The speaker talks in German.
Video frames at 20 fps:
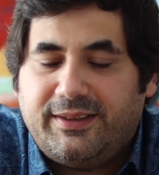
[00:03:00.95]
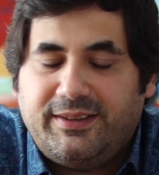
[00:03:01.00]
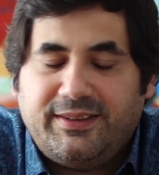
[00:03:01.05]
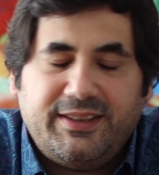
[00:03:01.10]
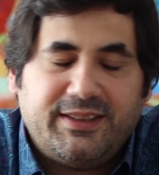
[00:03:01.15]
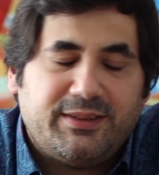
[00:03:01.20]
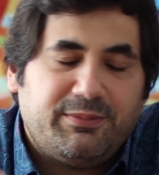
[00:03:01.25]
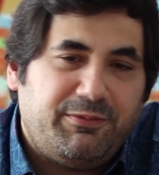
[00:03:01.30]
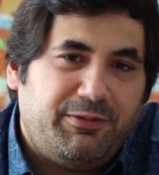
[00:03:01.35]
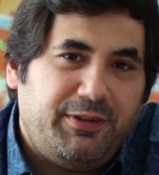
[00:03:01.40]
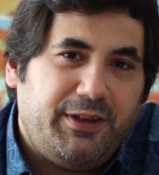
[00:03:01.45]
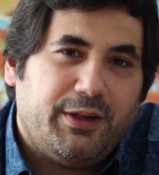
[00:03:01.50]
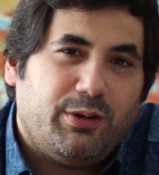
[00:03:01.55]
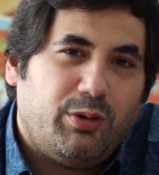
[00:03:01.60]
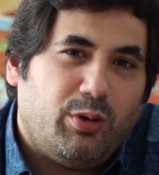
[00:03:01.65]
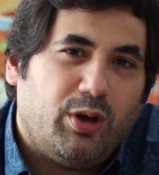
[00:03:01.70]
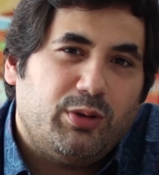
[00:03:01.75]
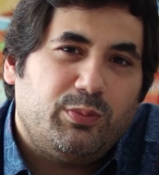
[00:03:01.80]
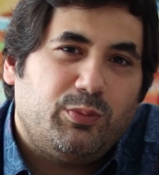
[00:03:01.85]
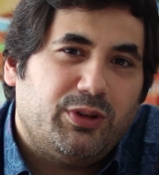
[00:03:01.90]
in diesem
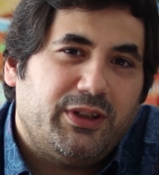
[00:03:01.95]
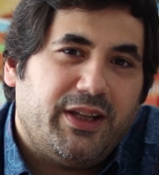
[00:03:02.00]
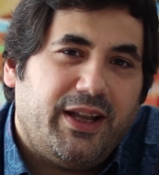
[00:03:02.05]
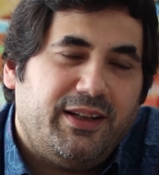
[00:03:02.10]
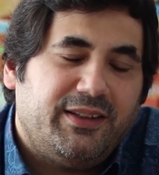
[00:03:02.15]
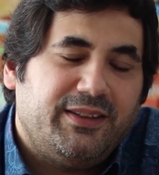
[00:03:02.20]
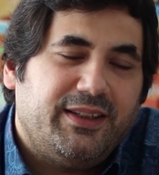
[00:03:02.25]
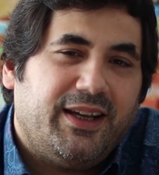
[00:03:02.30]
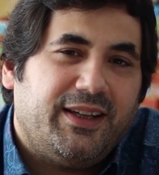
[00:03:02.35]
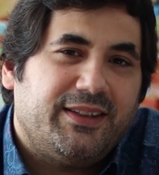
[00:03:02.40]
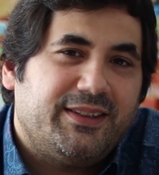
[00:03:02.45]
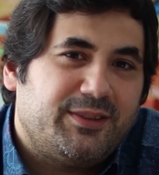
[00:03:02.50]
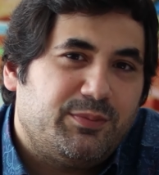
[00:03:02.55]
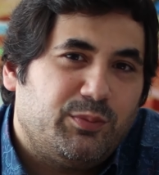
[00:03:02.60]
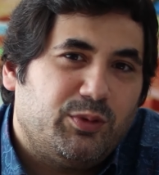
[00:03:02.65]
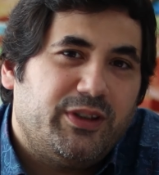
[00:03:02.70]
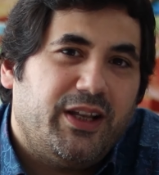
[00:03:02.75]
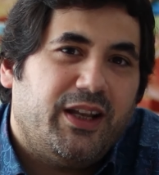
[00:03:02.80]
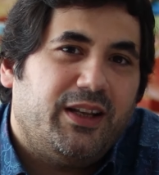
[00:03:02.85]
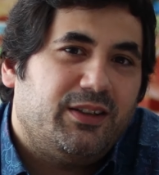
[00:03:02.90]
Vier-Ohren-Modell? Ja,
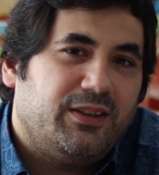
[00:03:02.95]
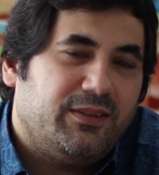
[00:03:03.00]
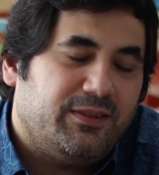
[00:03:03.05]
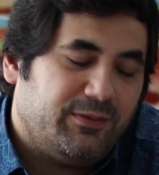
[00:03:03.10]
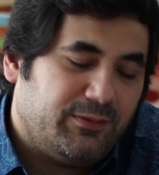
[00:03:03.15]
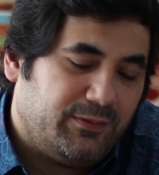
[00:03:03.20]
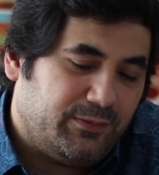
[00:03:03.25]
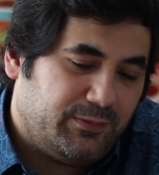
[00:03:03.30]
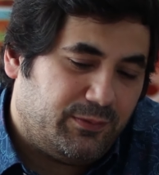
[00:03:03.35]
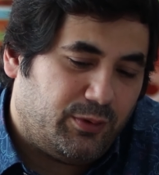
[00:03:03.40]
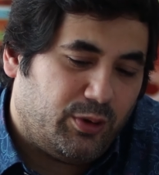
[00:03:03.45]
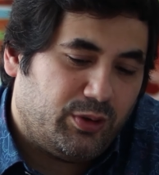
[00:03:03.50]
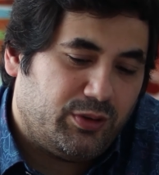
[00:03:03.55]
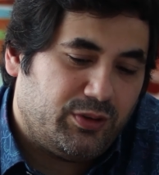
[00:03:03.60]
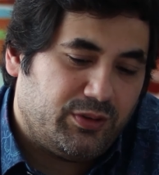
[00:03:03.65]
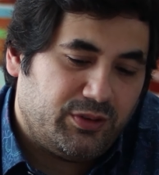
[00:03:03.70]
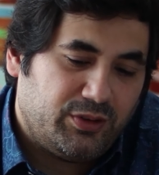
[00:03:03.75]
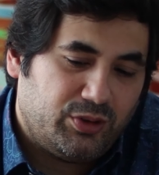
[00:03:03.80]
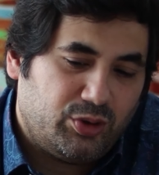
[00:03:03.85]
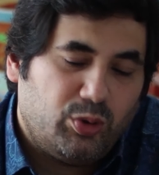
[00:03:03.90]
das Modell
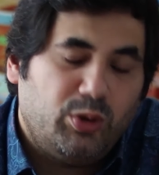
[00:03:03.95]
von